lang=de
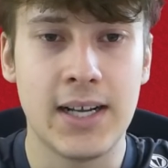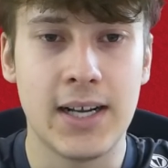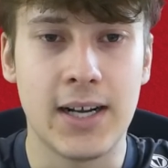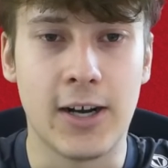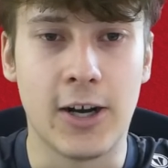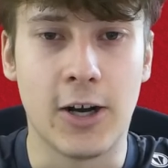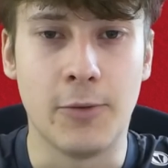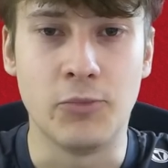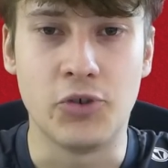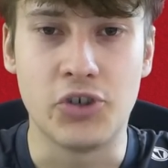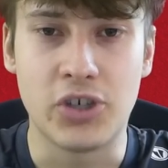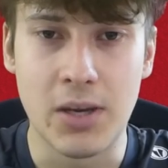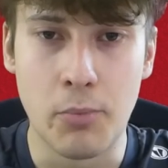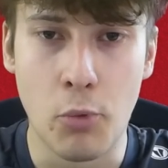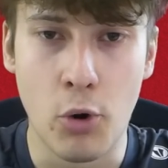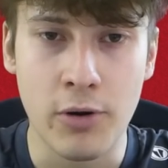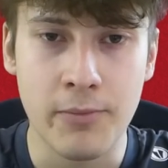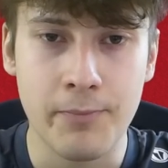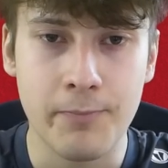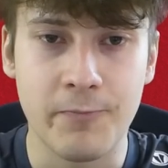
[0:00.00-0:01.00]
Ähm,
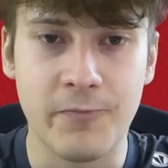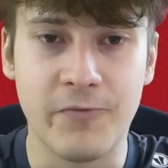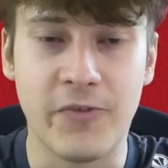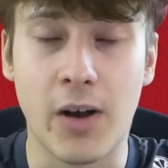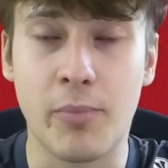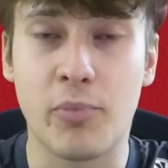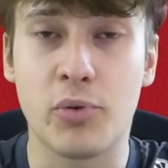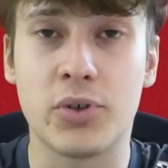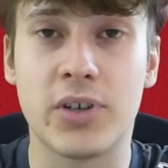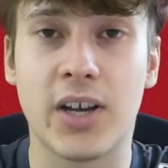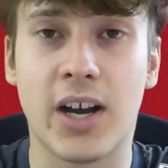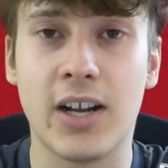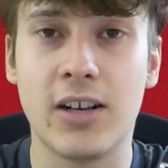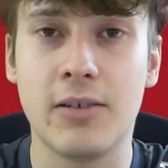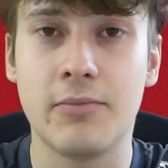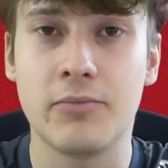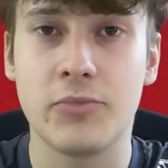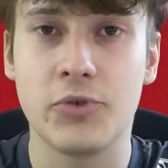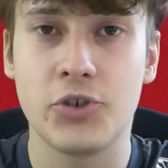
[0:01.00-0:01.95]
Stimmung war brutal,